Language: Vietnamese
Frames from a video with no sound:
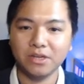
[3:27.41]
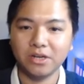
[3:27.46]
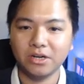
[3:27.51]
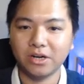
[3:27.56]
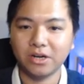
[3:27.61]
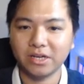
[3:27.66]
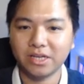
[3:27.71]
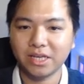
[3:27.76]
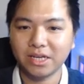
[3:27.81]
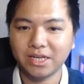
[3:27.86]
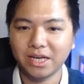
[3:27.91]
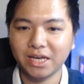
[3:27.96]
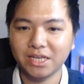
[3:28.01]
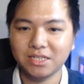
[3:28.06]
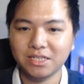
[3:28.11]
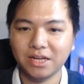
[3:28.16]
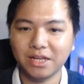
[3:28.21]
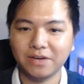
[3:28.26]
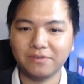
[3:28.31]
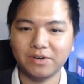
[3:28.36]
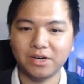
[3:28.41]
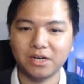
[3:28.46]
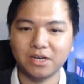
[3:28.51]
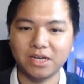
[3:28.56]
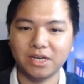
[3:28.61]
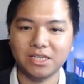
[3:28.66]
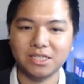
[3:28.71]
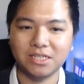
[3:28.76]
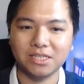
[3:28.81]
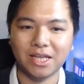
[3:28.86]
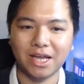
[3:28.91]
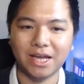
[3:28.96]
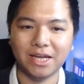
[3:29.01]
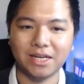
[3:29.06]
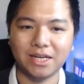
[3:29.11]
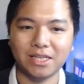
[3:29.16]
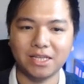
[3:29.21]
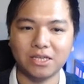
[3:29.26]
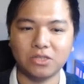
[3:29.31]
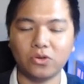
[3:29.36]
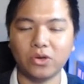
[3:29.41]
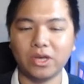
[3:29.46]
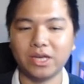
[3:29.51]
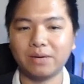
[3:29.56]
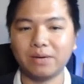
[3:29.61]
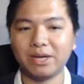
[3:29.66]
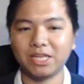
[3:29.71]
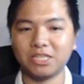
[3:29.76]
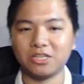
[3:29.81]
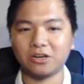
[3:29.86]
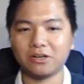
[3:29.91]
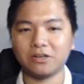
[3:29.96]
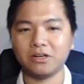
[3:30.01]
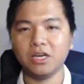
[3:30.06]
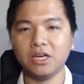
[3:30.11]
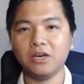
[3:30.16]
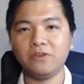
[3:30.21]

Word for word: Rồi cái case level, case size này thì tùy các bạn chọn.